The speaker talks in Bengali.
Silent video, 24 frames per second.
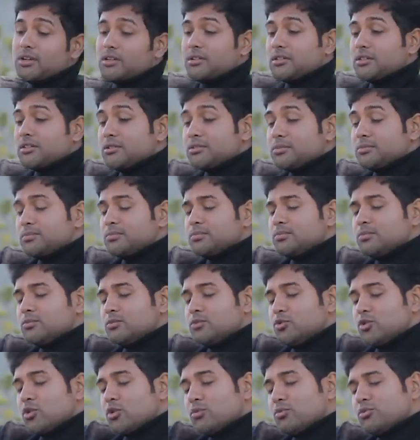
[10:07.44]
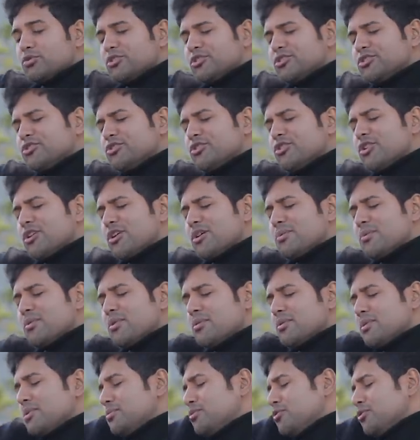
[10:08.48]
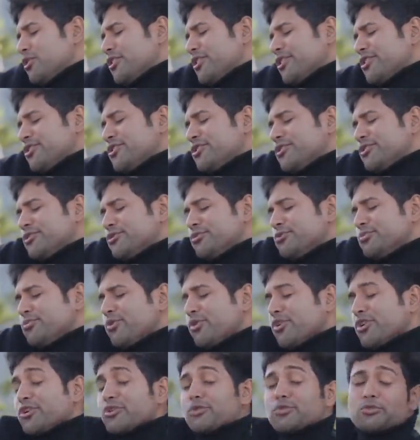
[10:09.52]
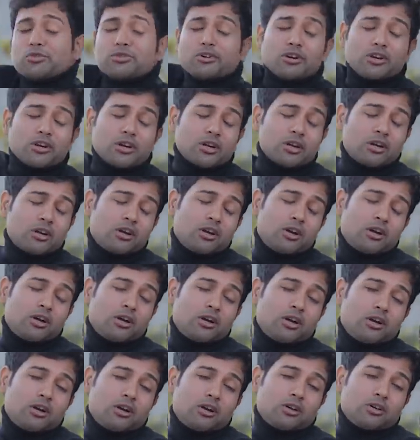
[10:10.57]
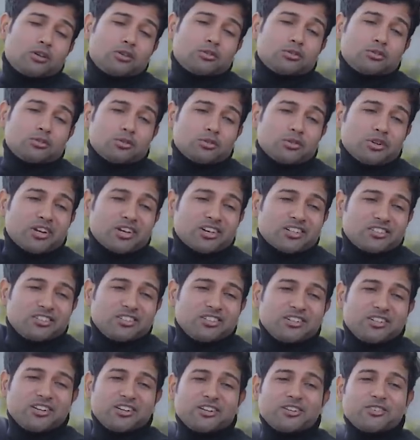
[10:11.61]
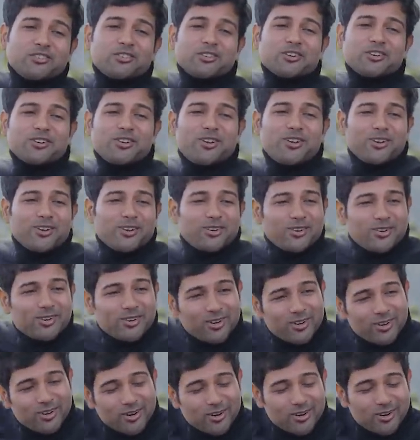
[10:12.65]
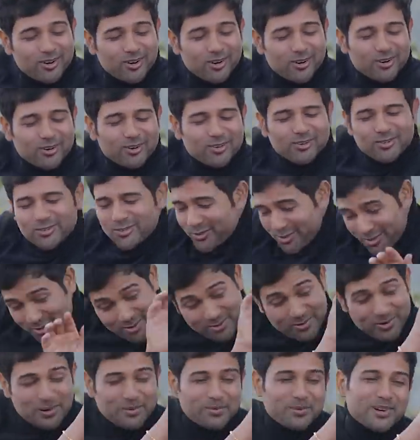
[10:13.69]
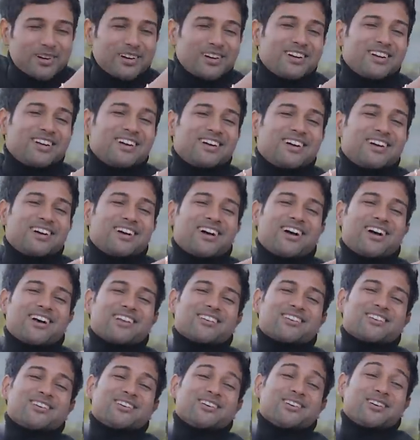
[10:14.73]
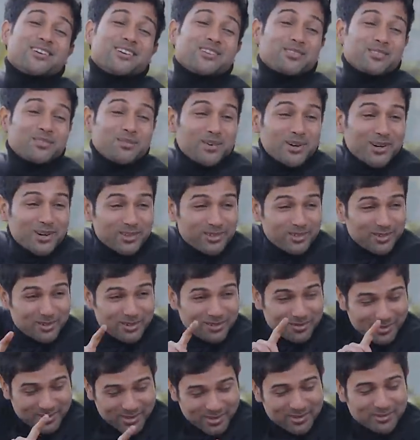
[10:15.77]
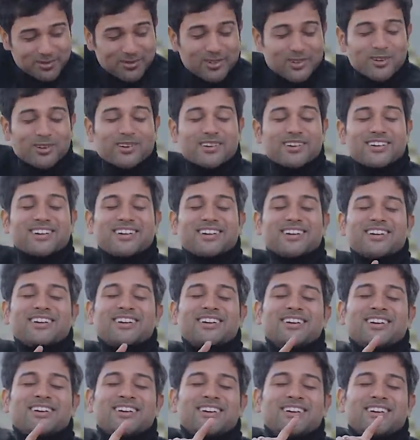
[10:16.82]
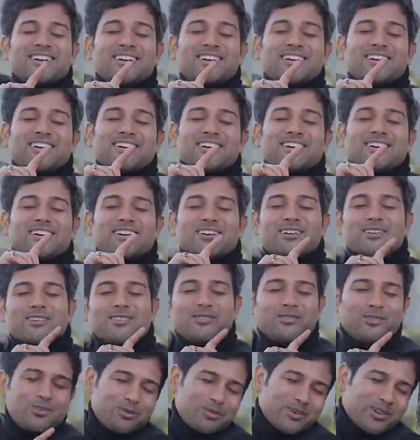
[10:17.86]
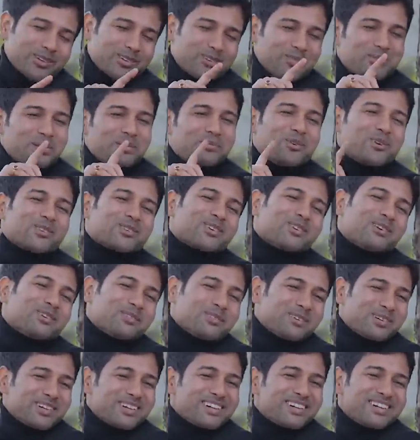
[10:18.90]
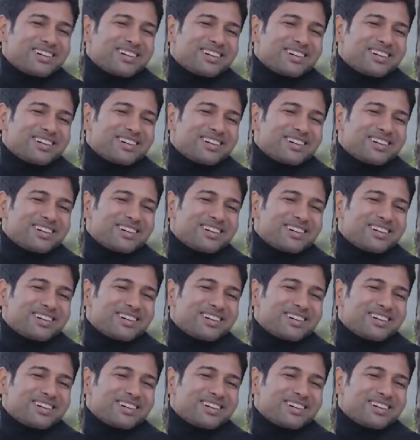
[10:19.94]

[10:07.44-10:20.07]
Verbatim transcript: কালকে জন্মদিন ছিল আমি আবার ভুলে গেছি কিছু মনে করো না তো একদিন লেট হয়ে গেল কোনো ব্যাপার না আজকে তোমার জন্মদিন উপলক্ষে দু ব্যক্তি মদ খাবে